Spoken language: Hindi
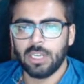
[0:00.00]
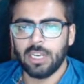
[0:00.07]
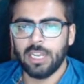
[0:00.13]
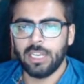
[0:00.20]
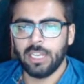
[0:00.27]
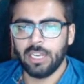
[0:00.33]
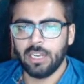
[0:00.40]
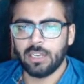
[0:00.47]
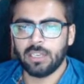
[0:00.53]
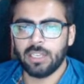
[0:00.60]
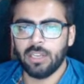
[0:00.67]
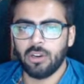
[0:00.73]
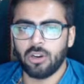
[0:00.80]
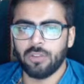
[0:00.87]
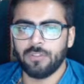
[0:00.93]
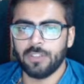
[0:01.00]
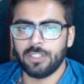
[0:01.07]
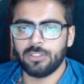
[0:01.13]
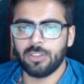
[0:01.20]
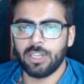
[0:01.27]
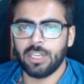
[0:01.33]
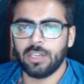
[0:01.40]
लेकिन ये ऑफ़र
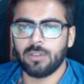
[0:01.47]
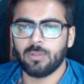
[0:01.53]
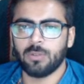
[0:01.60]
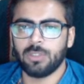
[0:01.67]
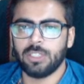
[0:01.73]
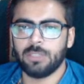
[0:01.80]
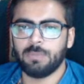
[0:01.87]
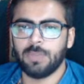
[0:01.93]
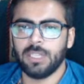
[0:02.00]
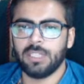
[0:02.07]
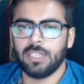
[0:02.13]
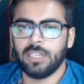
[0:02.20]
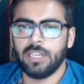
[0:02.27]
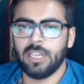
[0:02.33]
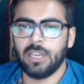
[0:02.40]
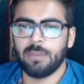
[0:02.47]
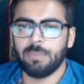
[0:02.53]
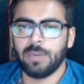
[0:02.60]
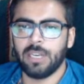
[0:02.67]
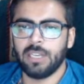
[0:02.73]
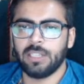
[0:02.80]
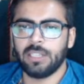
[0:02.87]
जो है कोर्सेज पे 30
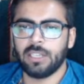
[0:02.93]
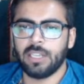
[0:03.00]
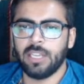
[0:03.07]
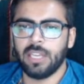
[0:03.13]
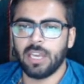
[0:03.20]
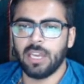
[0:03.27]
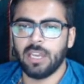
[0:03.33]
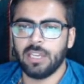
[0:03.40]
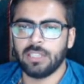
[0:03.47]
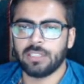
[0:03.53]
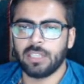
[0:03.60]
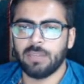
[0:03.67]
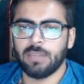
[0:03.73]
अप्रैल तक ही है इसके